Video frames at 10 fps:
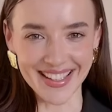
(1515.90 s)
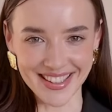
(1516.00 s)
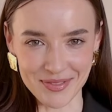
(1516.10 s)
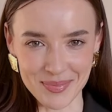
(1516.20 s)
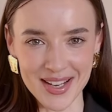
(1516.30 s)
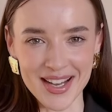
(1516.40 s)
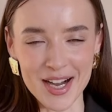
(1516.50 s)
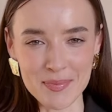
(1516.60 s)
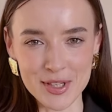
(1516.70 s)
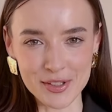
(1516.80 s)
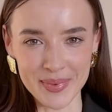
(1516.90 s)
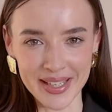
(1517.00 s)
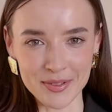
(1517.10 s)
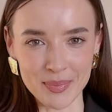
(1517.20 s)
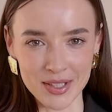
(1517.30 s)
этом обзор
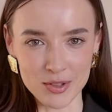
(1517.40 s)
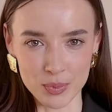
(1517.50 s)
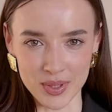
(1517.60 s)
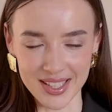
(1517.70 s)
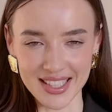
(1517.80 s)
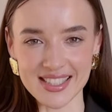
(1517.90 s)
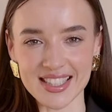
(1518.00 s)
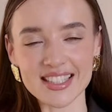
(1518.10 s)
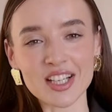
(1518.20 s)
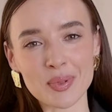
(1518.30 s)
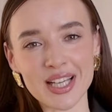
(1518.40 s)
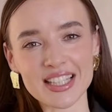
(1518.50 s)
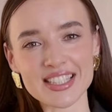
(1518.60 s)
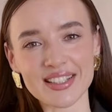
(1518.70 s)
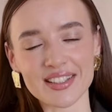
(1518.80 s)
моих покупок конца декабря,
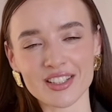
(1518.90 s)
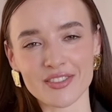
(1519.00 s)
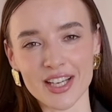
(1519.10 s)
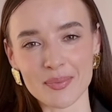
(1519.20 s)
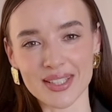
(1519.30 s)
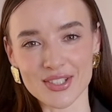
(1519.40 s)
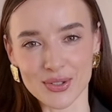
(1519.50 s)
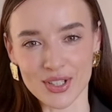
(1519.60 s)
начала января подошел к